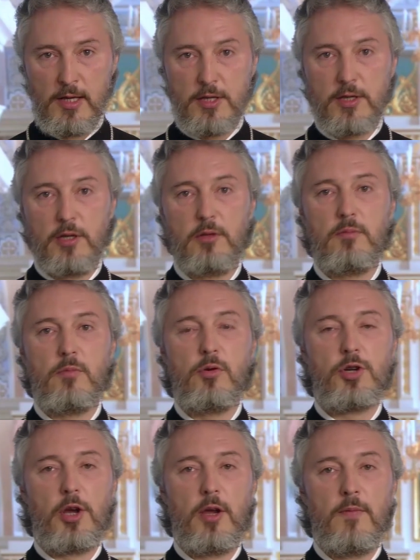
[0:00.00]
Сын
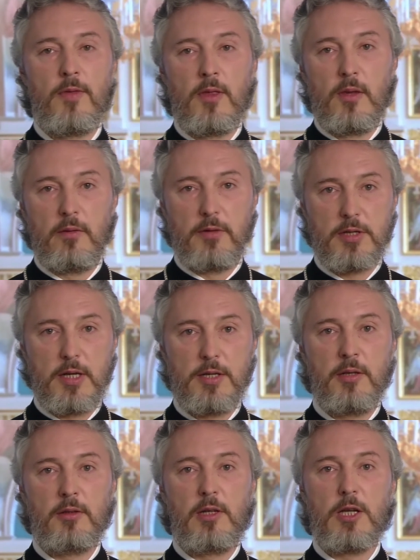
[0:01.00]
Божий
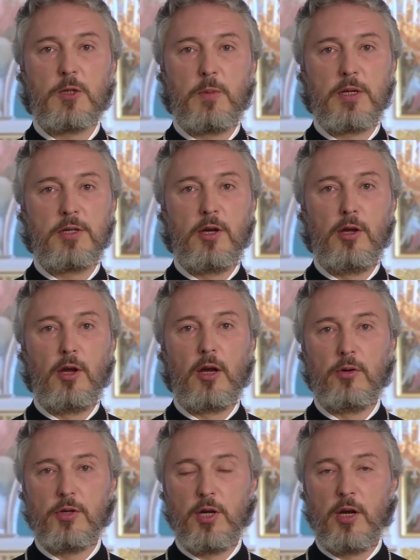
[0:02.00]
восхотел для спасения
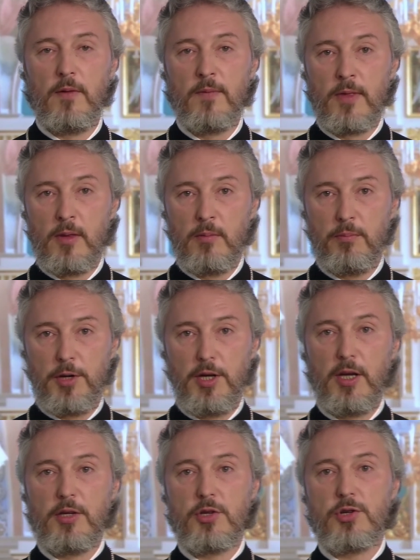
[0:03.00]
людей
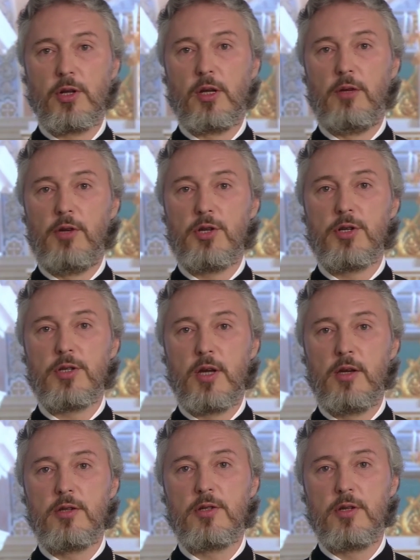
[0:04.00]
принять
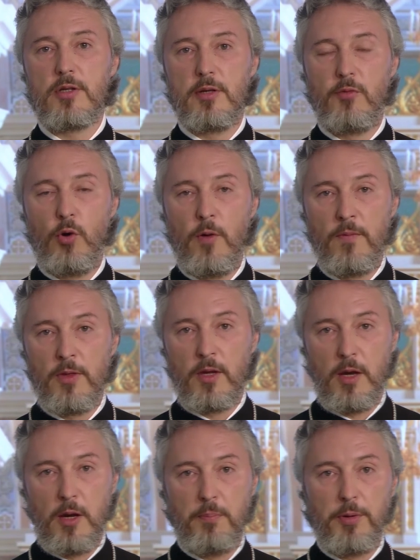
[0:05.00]
человеческое естество
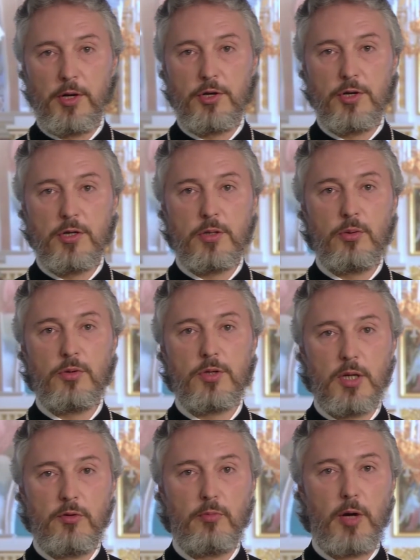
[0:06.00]
и причистую
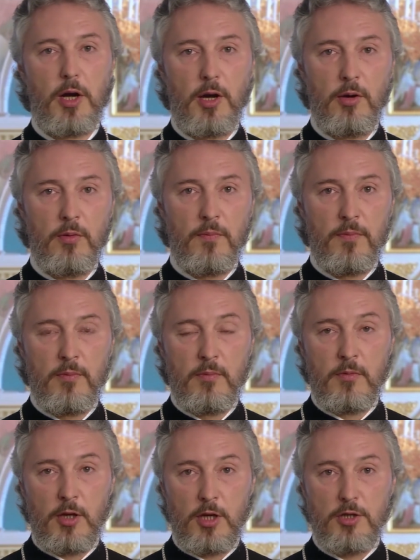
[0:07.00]
Деву Марию,
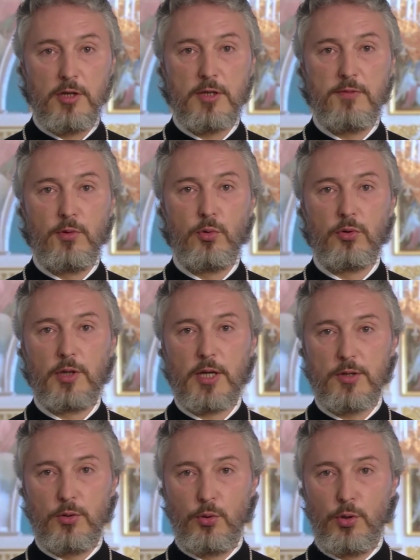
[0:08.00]
единственную
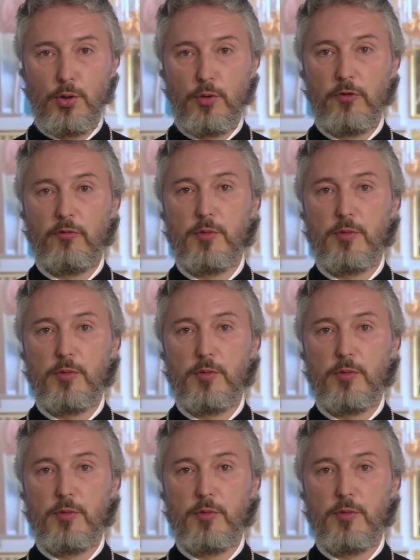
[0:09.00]
достойную